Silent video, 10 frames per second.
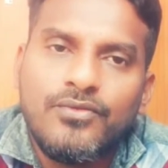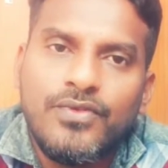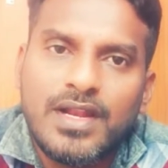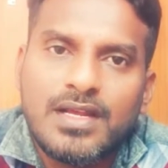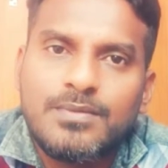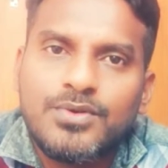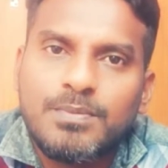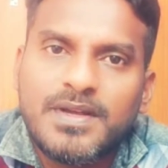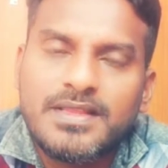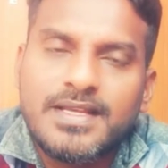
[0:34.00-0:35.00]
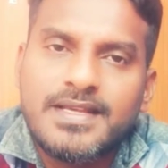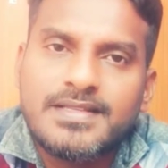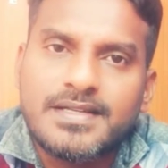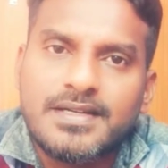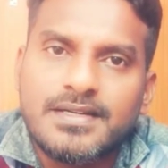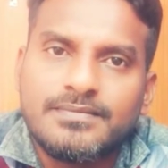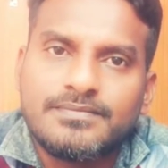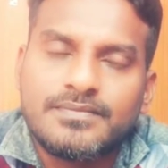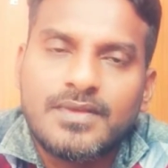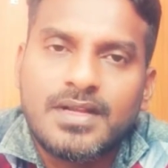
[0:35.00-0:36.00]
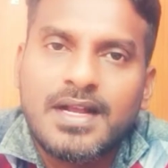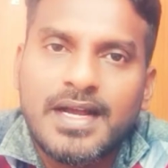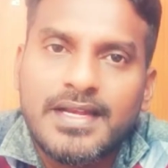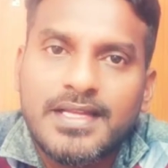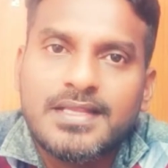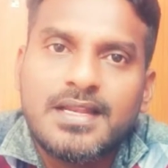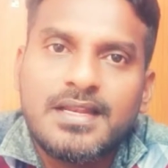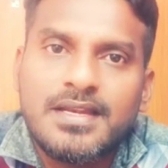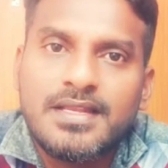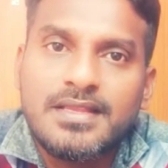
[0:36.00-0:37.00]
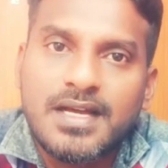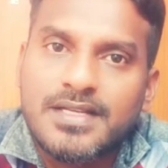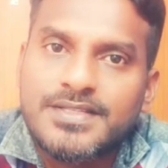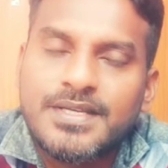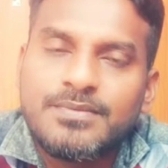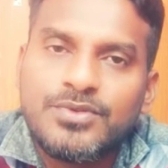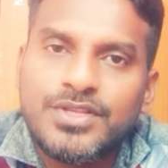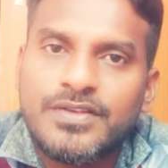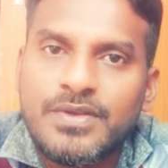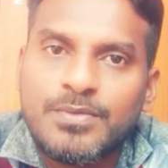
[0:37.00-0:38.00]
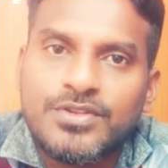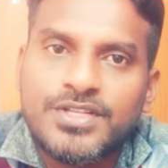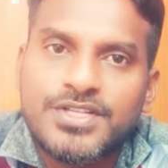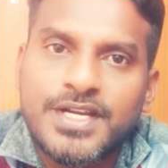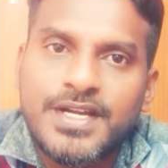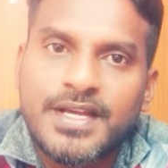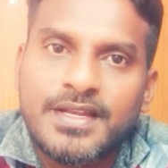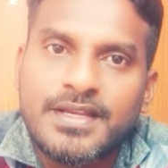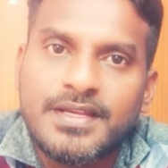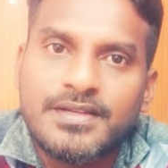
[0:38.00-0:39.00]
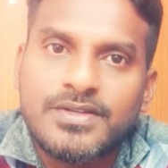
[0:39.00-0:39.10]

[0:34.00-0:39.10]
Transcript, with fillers: వెల్కమ్ టు పంతంగీస్ అడ్డ కన్న తల్లిని దాస్యం నుంచి విముక్తి చేయటానికి